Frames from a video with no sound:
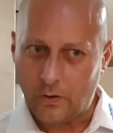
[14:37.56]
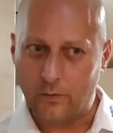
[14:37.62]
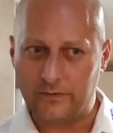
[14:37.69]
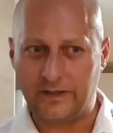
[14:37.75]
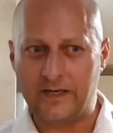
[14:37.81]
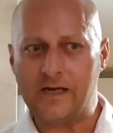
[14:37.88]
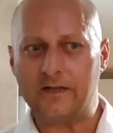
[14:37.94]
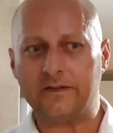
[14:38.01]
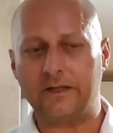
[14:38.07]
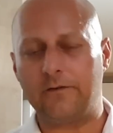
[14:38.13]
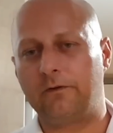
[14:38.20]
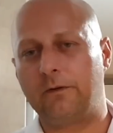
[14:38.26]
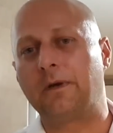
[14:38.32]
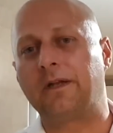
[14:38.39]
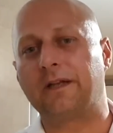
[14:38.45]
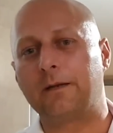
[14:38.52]
Und je nachdem,
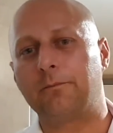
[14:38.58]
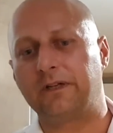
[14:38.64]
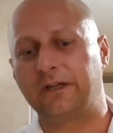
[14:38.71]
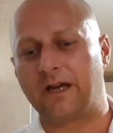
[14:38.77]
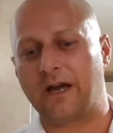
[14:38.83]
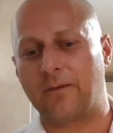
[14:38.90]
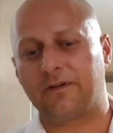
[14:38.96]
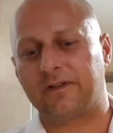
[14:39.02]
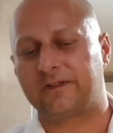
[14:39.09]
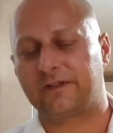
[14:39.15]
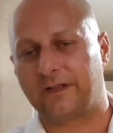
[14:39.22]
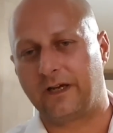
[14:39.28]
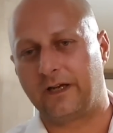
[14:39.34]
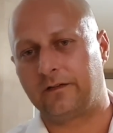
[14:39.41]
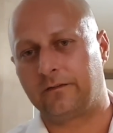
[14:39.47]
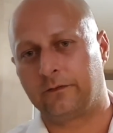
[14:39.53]
wie man dann mit den
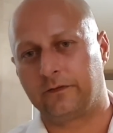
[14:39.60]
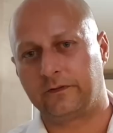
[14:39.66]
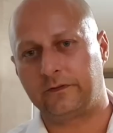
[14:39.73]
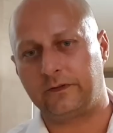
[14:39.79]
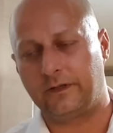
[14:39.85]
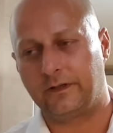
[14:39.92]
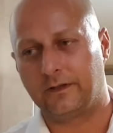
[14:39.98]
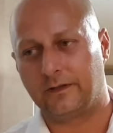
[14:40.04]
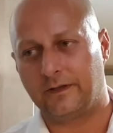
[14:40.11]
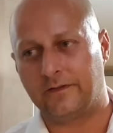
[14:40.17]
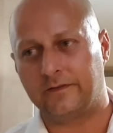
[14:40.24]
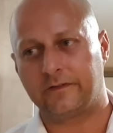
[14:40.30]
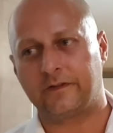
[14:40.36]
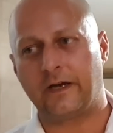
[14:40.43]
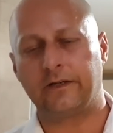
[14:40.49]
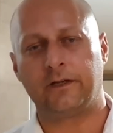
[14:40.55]
Kapazitäten, wie sich die
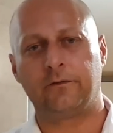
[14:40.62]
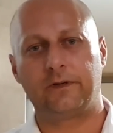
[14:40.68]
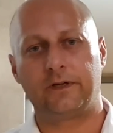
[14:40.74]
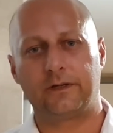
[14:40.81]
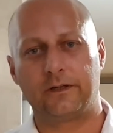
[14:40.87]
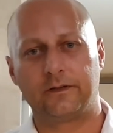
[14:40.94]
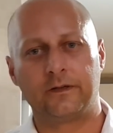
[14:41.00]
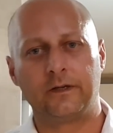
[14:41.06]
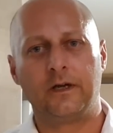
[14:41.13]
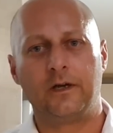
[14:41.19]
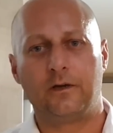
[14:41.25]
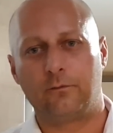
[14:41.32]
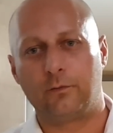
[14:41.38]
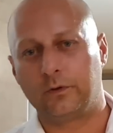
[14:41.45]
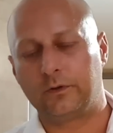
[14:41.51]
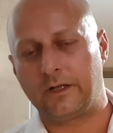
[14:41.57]
nächste Zeit entwickelt,
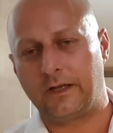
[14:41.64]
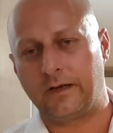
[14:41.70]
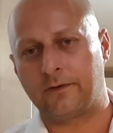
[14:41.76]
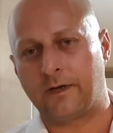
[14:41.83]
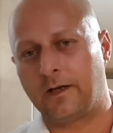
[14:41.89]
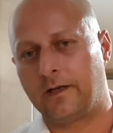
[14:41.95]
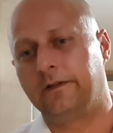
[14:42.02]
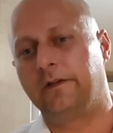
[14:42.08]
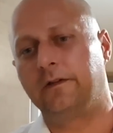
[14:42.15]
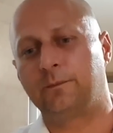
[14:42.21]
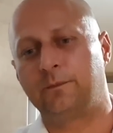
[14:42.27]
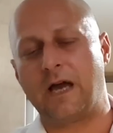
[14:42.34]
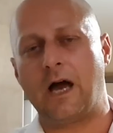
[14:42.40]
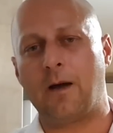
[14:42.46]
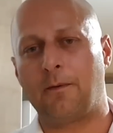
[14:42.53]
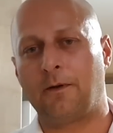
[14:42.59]
wird Clever in diesem
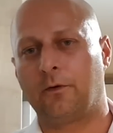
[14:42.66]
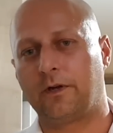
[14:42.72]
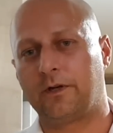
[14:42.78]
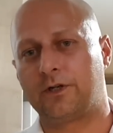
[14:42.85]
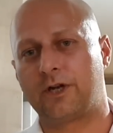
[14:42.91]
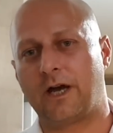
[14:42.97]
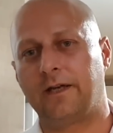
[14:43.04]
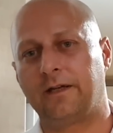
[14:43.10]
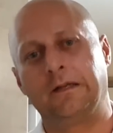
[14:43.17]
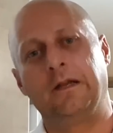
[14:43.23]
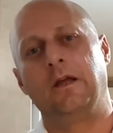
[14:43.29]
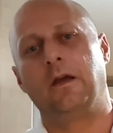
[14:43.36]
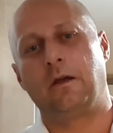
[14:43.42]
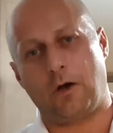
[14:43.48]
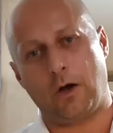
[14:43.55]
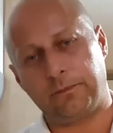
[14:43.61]
Jahr aber noch entscheiden,
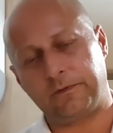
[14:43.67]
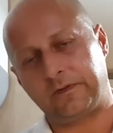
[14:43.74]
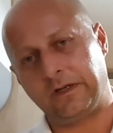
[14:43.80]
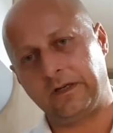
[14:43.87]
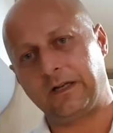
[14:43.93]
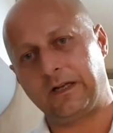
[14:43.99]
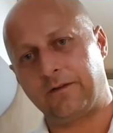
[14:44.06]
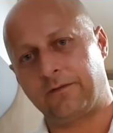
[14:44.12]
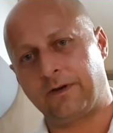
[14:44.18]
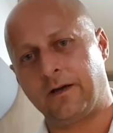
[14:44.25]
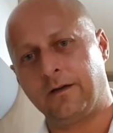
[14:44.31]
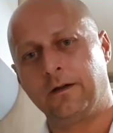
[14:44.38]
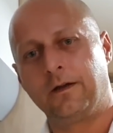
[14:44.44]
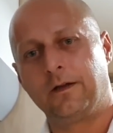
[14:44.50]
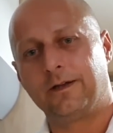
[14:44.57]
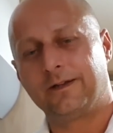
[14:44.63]
ob es den Clever
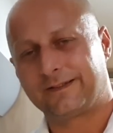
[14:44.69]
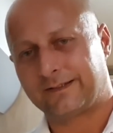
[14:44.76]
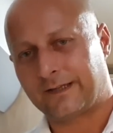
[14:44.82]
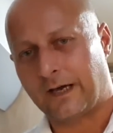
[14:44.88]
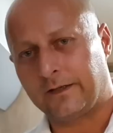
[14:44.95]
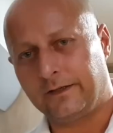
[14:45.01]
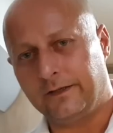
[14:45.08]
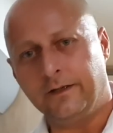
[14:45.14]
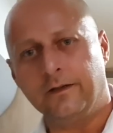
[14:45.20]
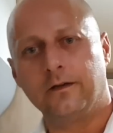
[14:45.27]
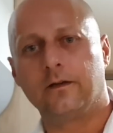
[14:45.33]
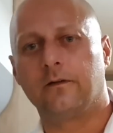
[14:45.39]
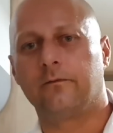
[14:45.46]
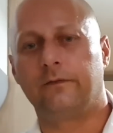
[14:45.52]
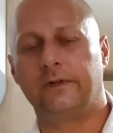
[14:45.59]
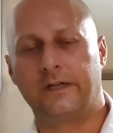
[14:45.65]
Sunny
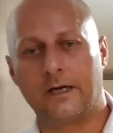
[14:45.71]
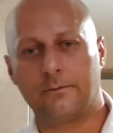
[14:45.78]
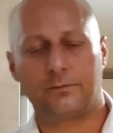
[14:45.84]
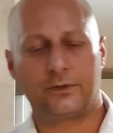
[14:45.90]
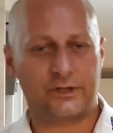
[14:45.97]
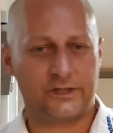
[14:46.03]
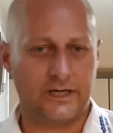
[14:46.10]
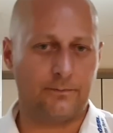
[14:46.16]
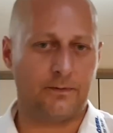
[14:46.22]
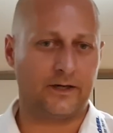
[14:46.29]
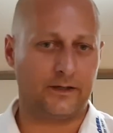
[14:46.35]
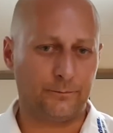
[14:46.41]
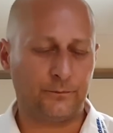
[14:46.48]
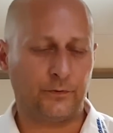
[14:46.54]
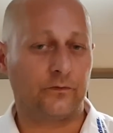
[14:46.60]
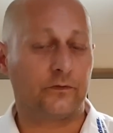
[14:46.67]
wieder bestellbar
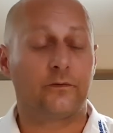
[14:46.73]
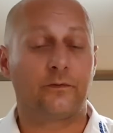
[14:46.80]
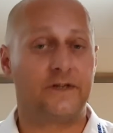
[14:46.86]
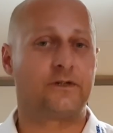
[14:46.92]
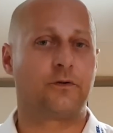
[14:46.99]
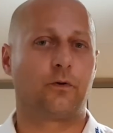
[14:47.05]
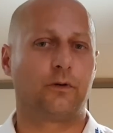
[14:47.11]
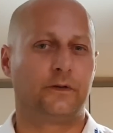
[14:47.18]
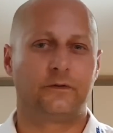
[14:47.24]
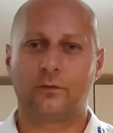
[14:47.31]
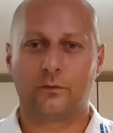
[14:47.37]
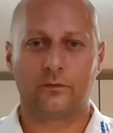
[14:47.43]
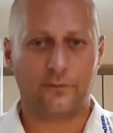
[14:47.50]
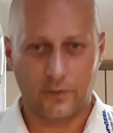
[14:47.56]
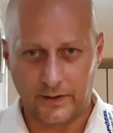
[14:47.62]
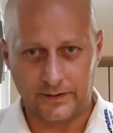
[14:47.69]
gibt und zu welchen
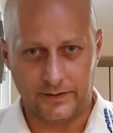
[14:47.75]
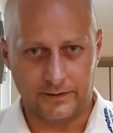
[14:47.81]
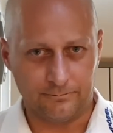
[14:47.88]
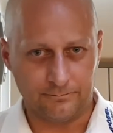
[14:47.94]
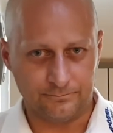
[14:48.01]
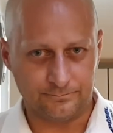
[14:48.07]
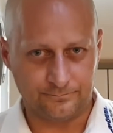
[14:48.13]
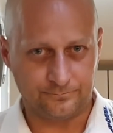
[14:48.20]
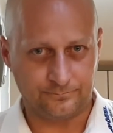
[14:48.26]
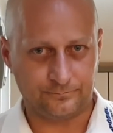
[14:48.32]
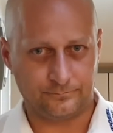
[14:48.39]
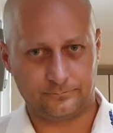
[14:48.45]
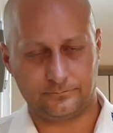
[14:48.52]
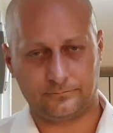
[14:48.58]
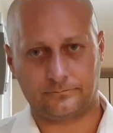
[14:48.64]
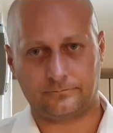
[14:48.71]
Konditionen vor allen Dingen.
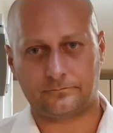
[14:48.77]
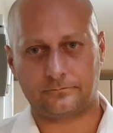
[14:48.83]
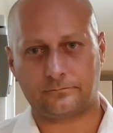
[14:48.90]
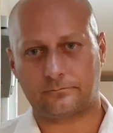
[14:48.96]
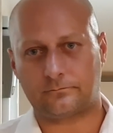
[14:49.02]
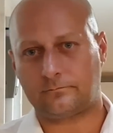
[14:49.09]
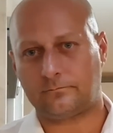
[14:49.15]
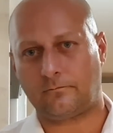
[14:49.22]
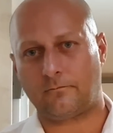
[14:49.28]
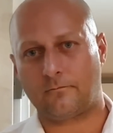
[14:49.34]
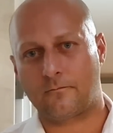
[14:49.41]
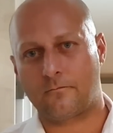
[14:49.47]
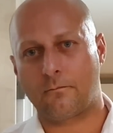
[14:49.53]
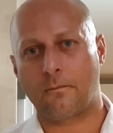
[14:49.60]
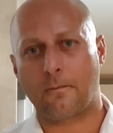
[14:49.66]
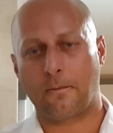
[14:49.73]
Okay.
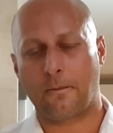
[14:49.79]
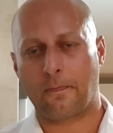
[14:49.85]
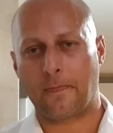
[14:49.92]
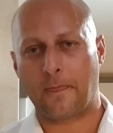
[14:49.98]
Gut, dann,